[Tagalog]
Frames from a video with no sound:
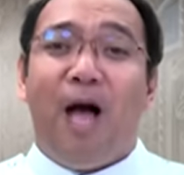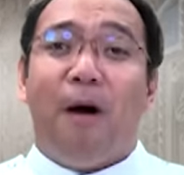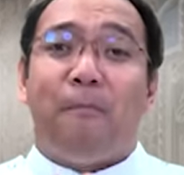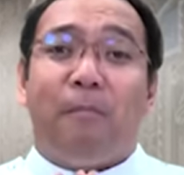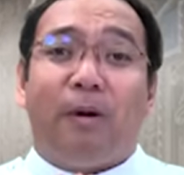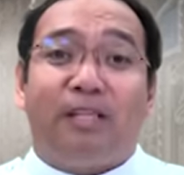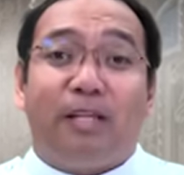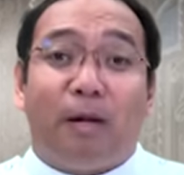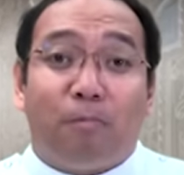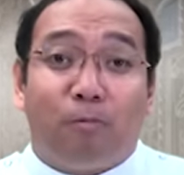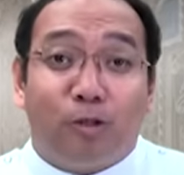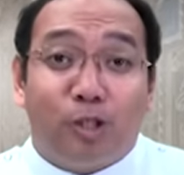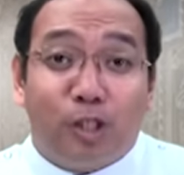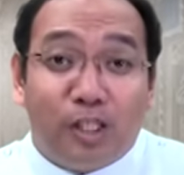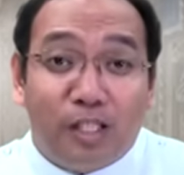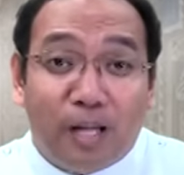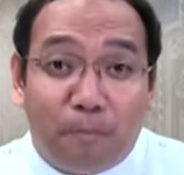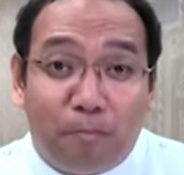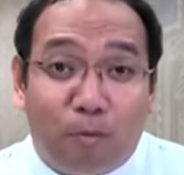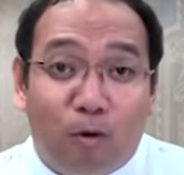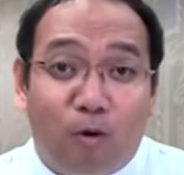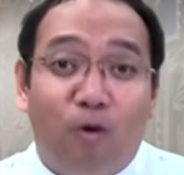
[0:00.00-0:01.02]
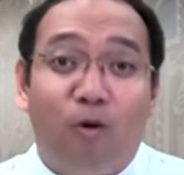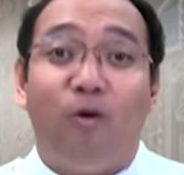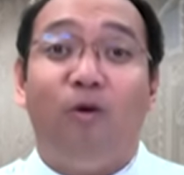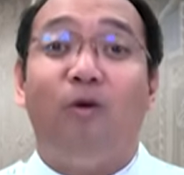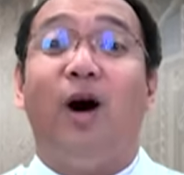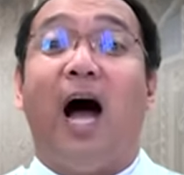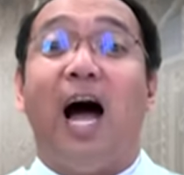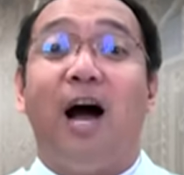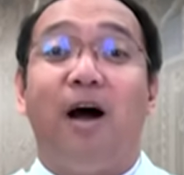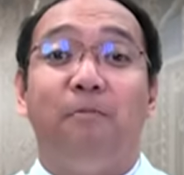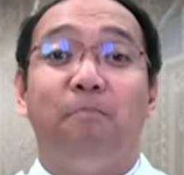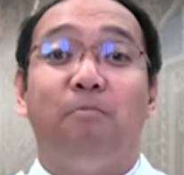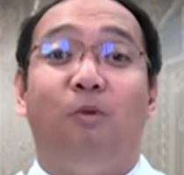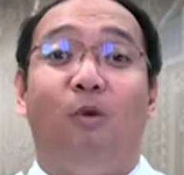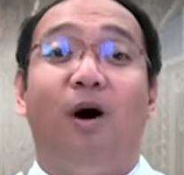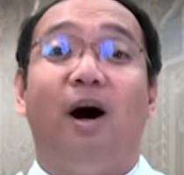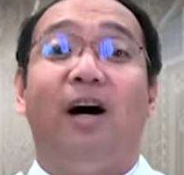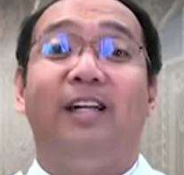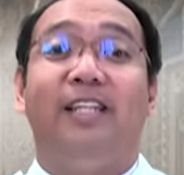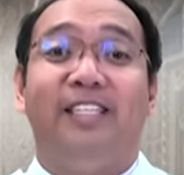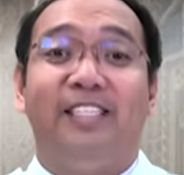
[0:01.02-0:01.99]
Patapos na po ang
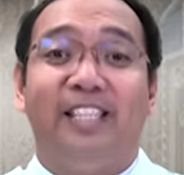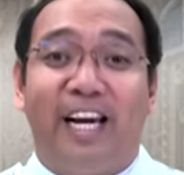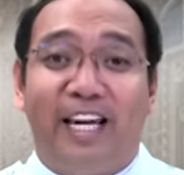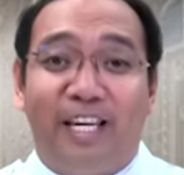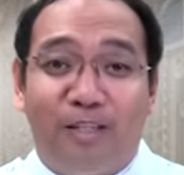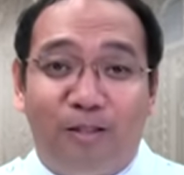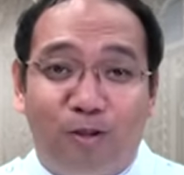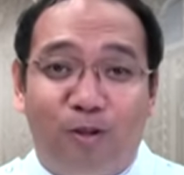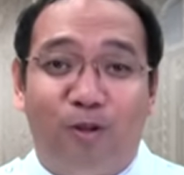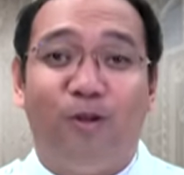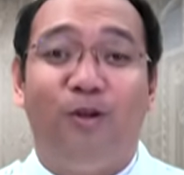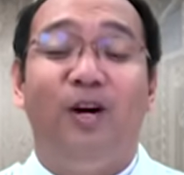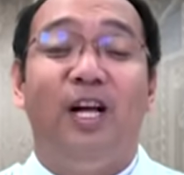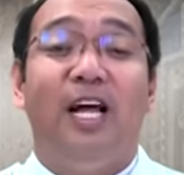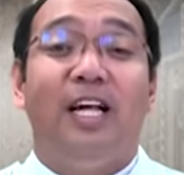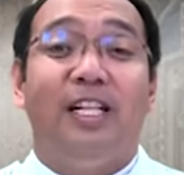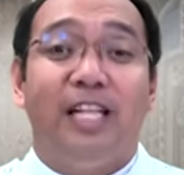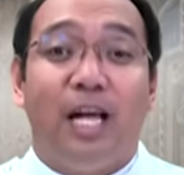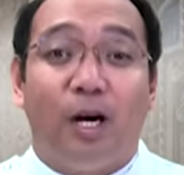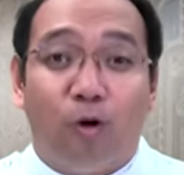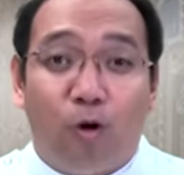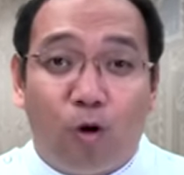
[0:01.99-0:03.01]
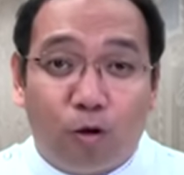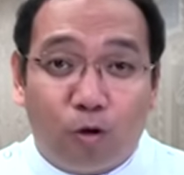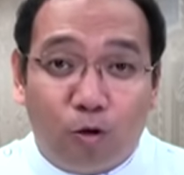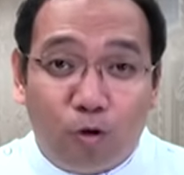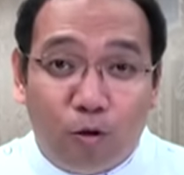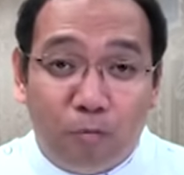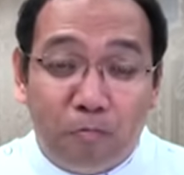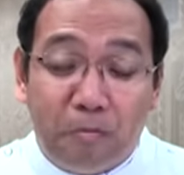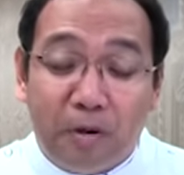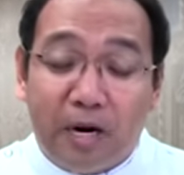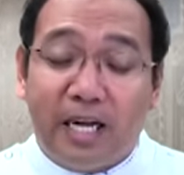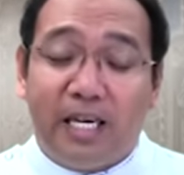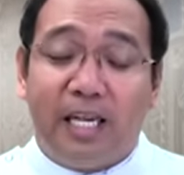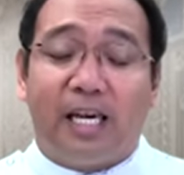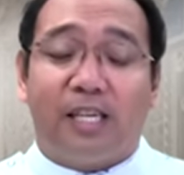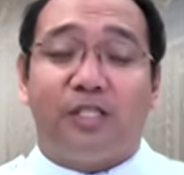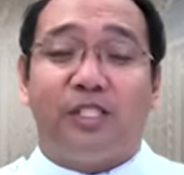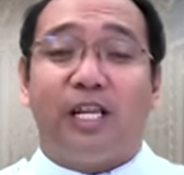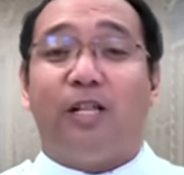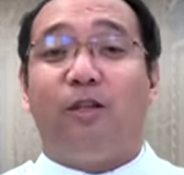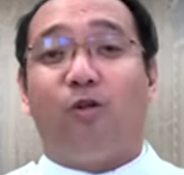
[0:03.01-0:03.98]
buwan na ito ng Oktubre ng
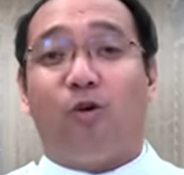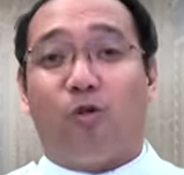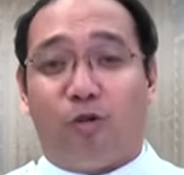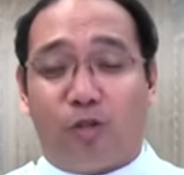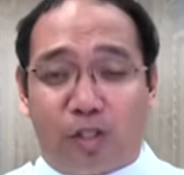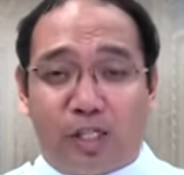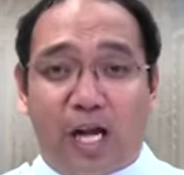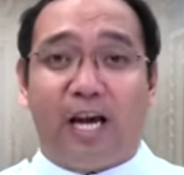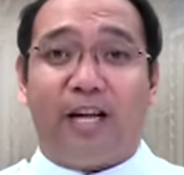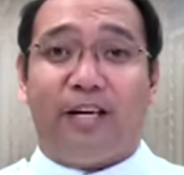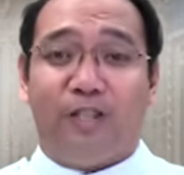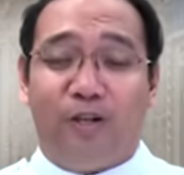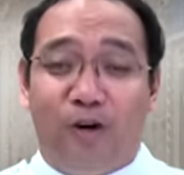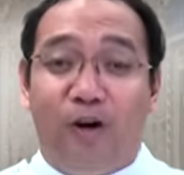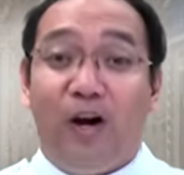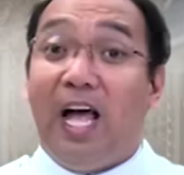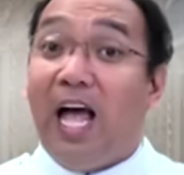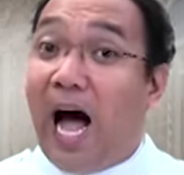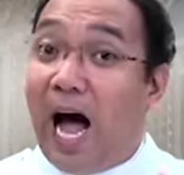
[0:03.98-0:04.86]
Santo Rosario.